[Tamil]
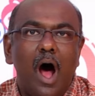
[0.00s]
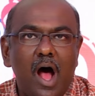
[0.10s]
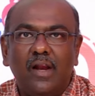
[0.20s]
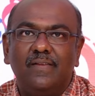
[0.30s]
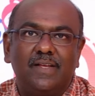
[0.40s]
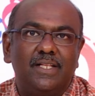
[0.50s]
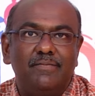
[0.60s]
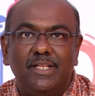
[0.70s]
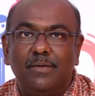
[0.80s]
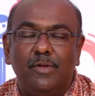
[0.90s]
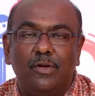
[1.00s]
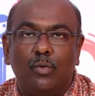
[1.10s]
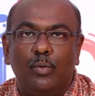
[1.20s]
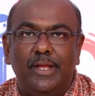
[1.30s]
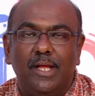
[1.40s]
ஆறு சதவீதம்
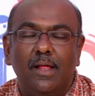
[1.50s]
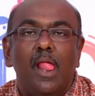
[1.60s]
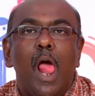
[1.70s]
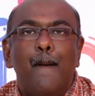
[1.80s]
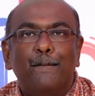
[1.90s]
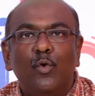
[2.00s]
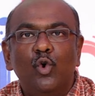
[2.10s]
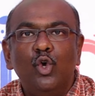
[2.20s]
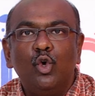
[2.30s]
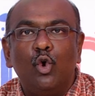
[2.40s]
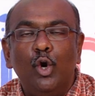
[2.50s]
இருக்கக்கூடிய முழு